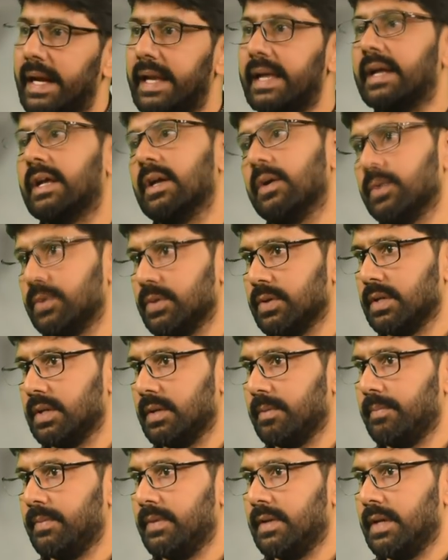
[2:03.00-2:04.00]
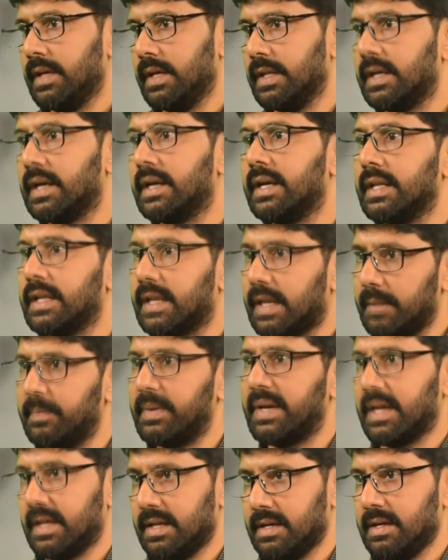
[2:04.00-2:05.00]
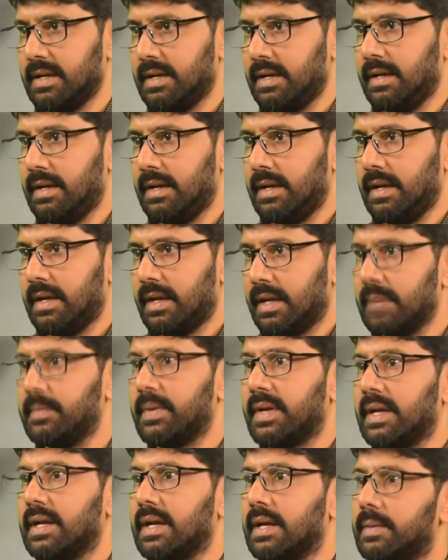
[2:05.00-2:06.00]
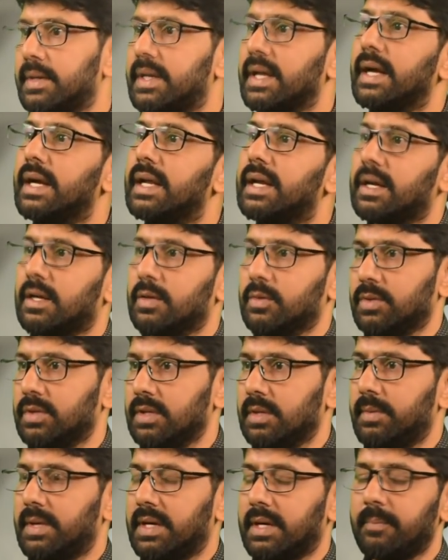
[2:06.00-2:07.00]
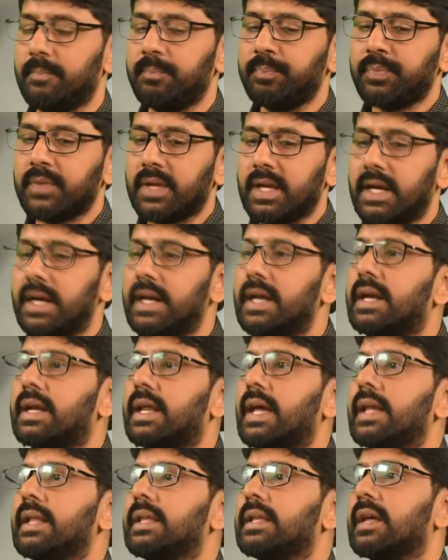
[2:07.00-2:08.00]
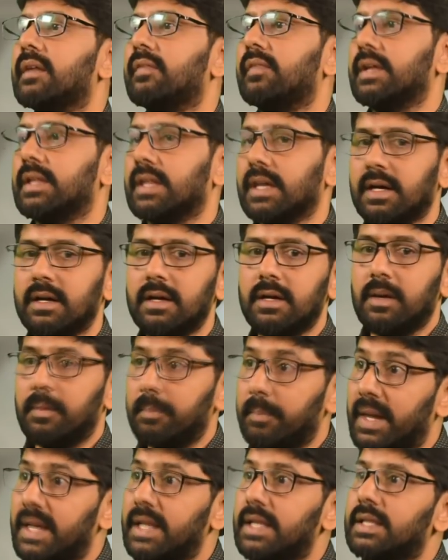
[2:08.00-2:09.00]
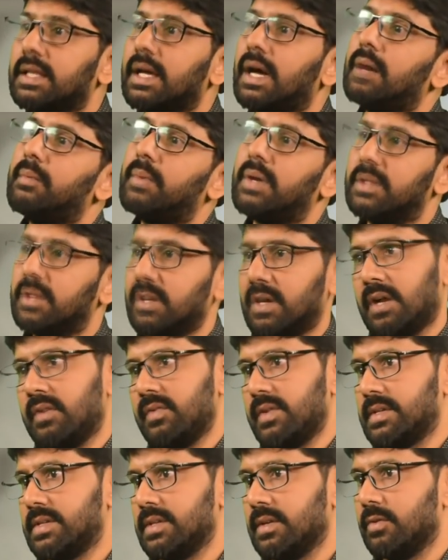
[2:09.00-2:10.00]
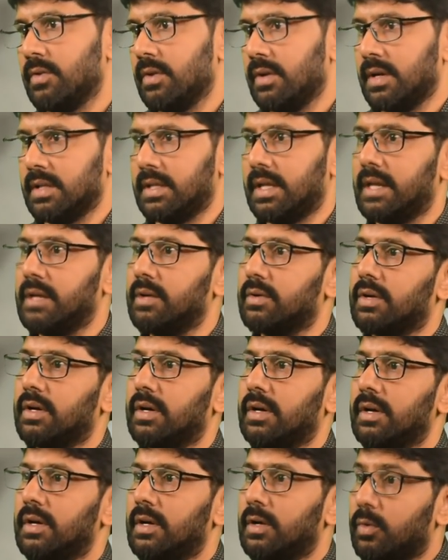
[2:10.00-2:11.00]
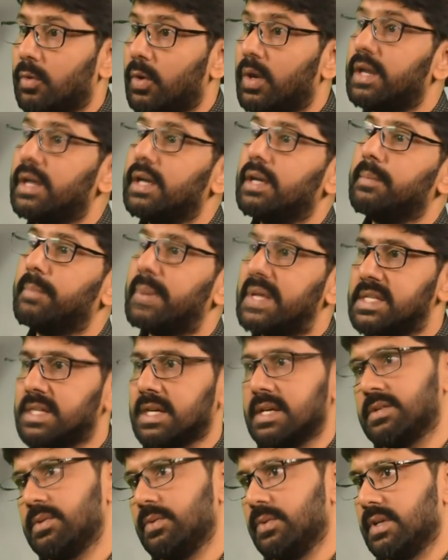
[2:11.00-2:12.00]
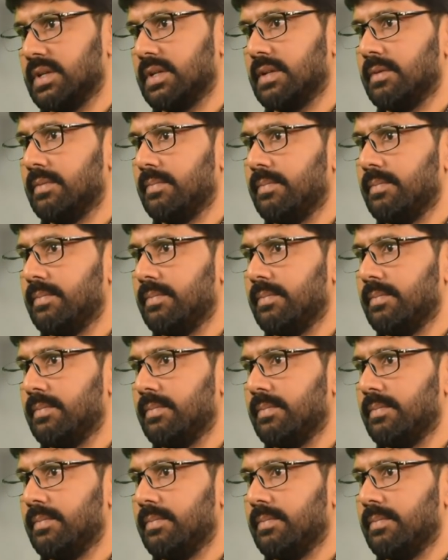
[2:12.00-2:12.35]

ఎడిక్ట్ అవుతుంది ఎందుకంటే అది కెమికల్ కెమికల్ కాబట్టి ఎడిక్ట్ అవుతుందన్నమాట ఎడిక్ట్ అయిన తర్వాత మరింత ఆ మందు కావాల్సిన దాని యొక్క క్వాంటిటీ పెంచాల్సి ఉంటుంది